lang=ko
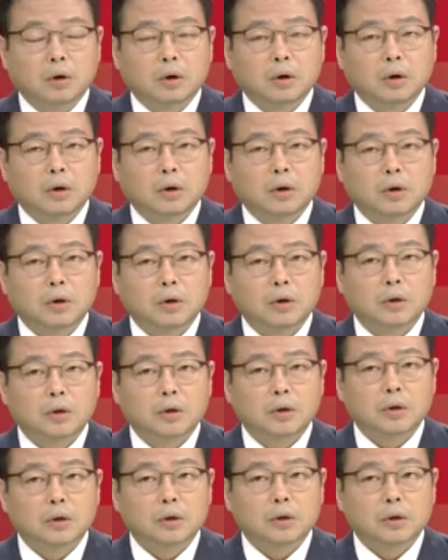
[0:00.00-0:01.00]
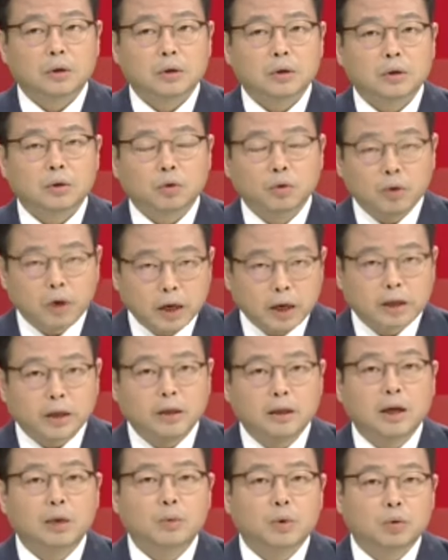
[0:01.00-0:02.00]
어, 성공하게
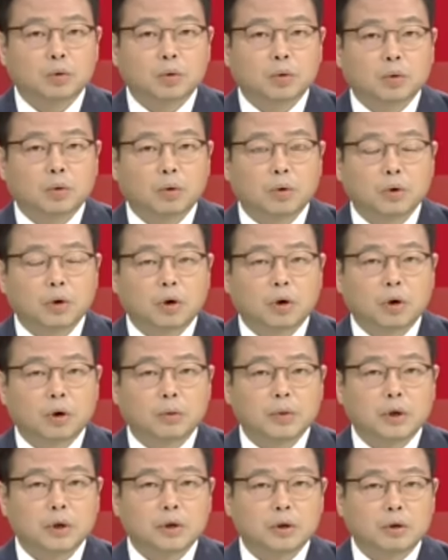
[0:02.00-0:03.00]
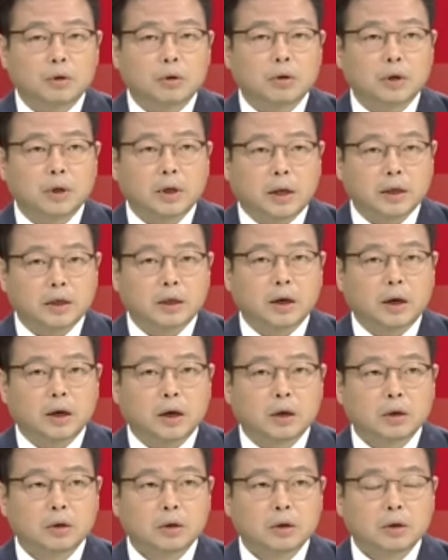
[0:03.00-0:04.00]
된다면 또 영업이익 천억이
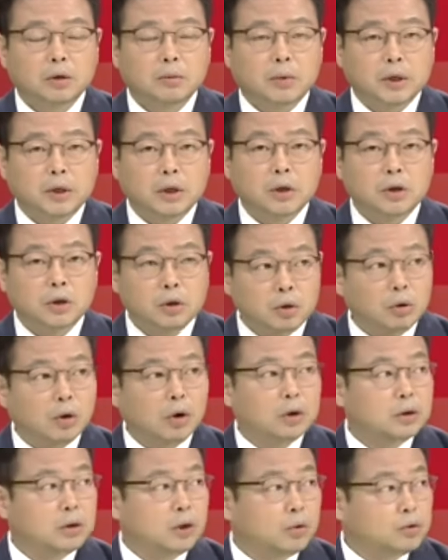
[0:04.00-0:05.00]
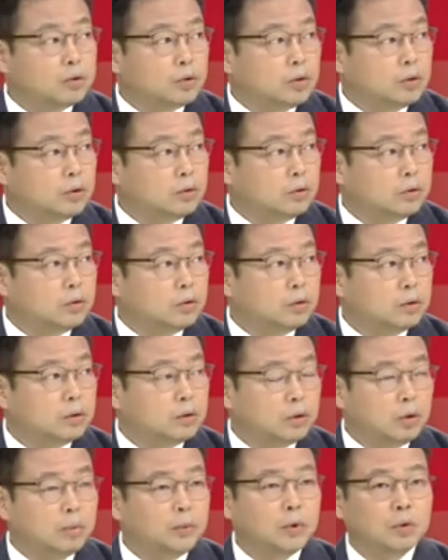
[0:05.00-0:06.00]
아니라 만약에 이천억까지 나올 수 있는 거예
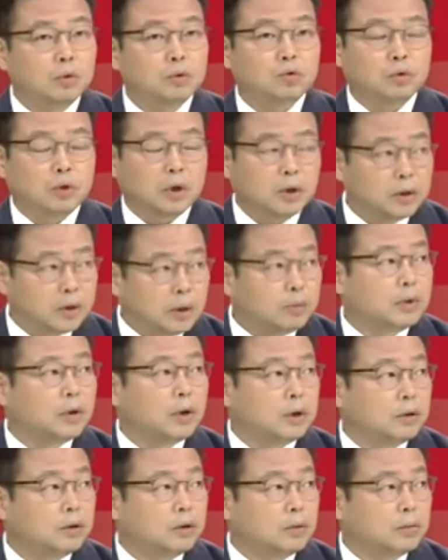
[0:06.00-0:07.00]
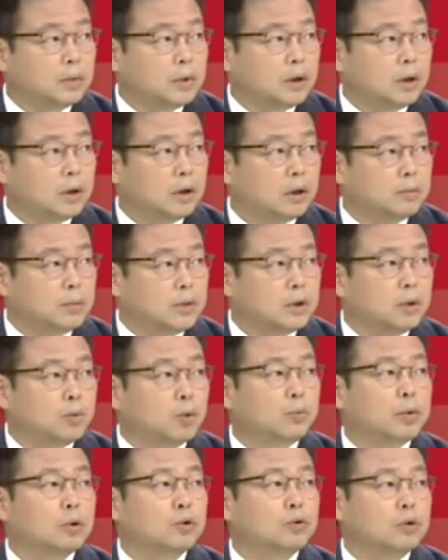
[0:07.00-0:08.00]
그러면은 주가는 답을 가는 겁니다. 그러면 이제
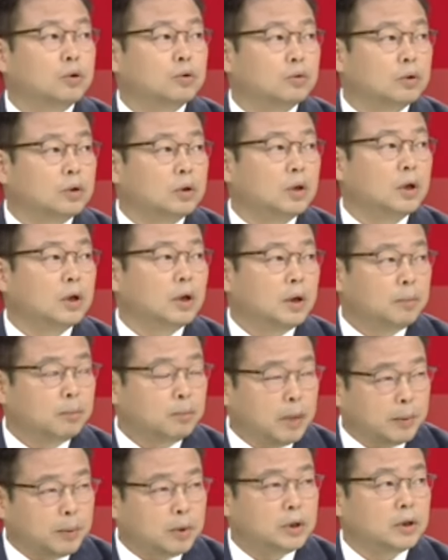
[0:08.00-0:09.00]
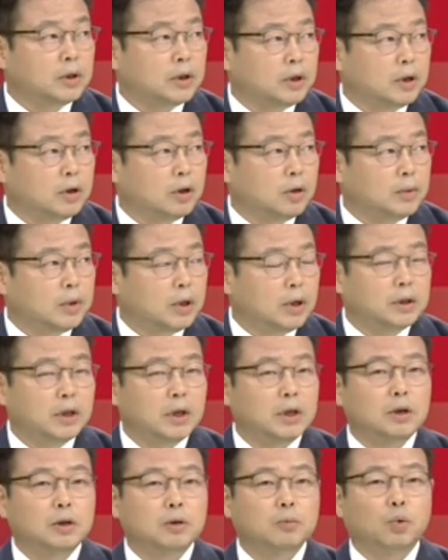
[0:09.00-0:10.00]
목표 수익률은 백퍼센트가 되는 겁니다.
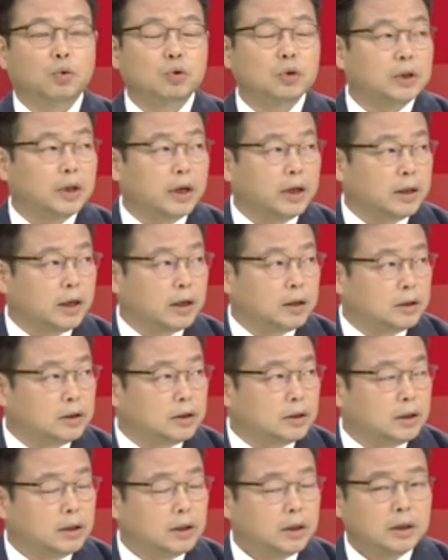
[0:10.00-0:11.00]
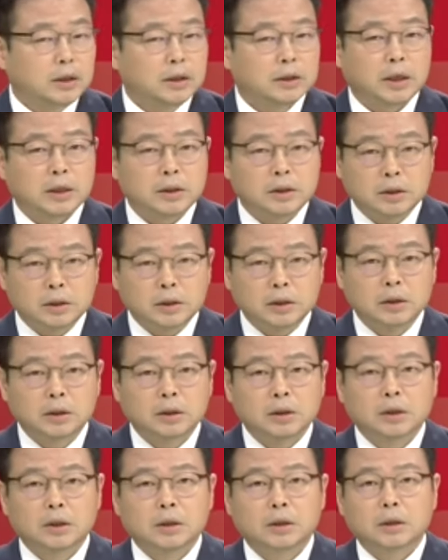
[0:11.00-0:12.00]
근데 이런 모든 데이터는 사실
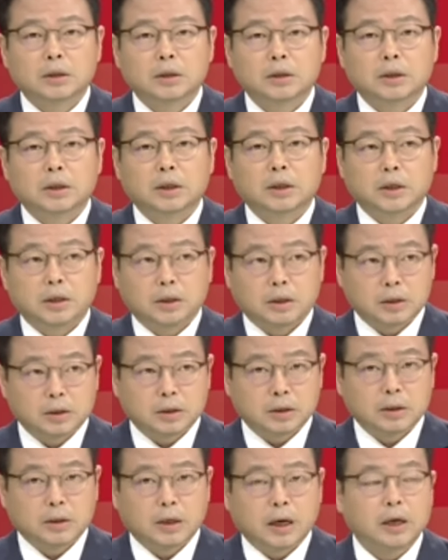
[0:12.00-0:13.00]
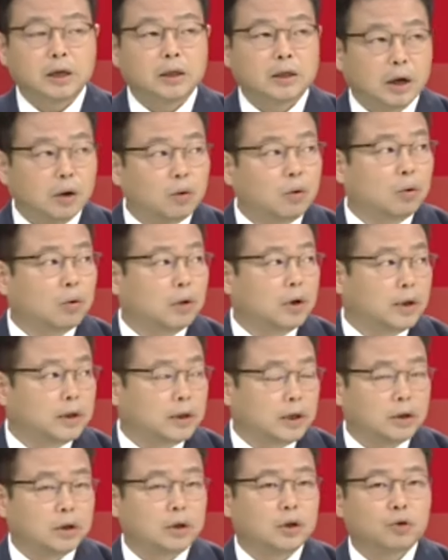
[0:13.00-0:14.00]
이제 확인하고
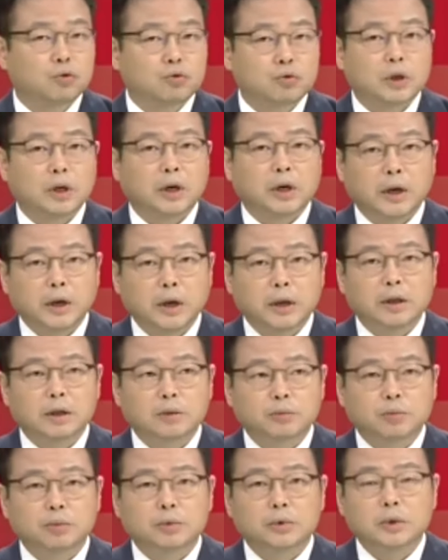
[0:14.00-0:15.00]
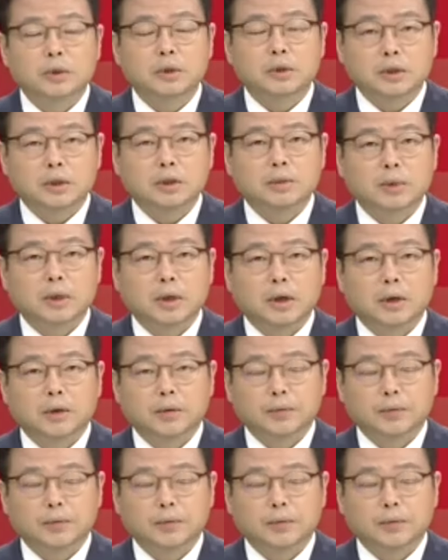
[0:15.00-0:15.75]
당연히 투자해야 되는 부분은 있습니다.